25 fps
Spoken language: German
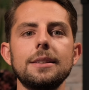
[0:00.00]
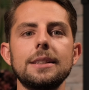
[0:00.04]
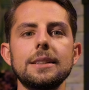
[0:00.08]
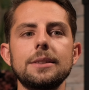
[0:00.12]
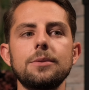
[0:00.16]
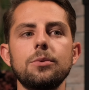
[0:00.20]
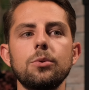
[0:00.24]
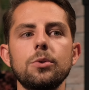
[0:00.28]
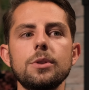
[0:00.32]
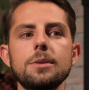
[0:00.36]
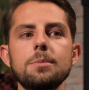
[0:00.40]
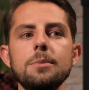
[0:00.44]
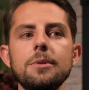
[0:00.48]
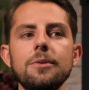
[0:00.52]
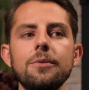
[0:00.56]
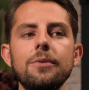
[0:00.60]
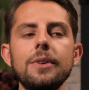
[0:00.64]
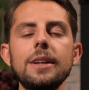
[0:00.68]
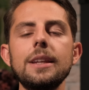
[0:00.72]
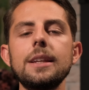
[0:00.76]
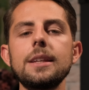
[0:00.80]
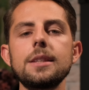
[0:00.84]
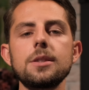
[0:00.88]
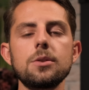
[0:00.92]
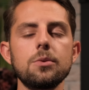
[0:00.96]
dass wir uns mit
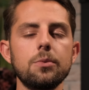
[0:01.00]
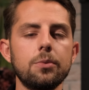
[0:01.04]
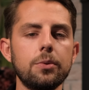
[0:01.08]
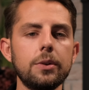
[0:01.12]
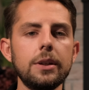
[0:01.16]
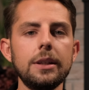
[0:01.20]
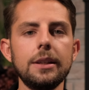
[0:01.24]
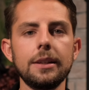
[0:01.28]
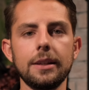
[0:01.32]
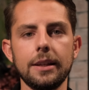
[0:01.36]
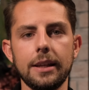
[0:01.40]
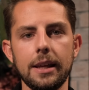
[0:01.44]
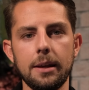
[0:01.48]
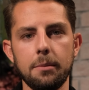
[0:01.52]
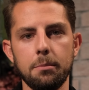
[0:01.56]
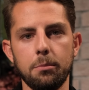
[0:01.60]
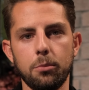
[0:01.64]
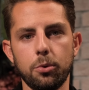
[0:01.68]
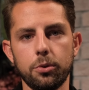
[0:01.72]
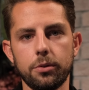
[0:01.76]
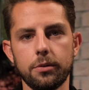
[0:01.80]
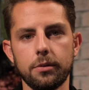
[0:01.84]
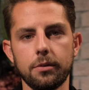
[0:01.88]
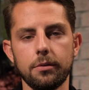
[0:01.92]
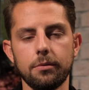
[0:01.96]
wenig zufrieden geben
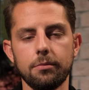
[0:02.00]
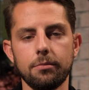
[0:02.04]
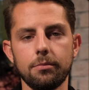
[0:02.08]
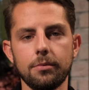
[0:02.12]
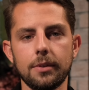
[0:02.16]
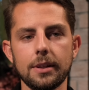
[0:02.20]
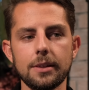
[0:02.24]
mussten.